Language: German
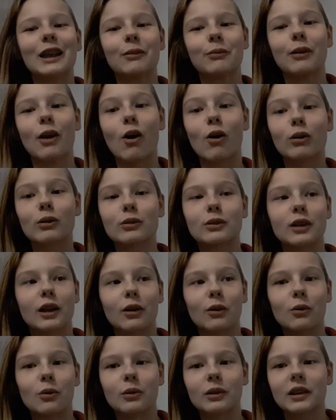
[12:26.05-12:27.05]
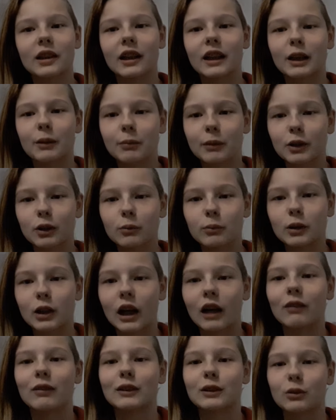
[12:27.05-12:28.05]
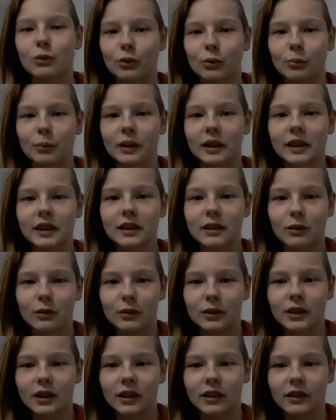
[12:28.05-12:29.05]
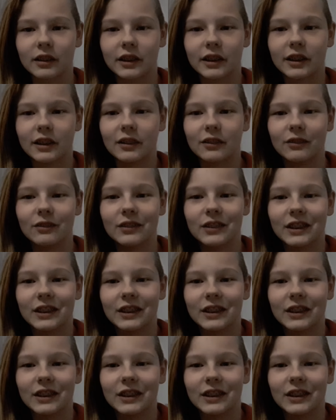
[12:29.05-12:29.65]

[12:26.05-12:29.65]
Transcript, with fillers: Ich bin auch total rot gerade. Ich bin schon im Schlafanzug übrigens unter hier.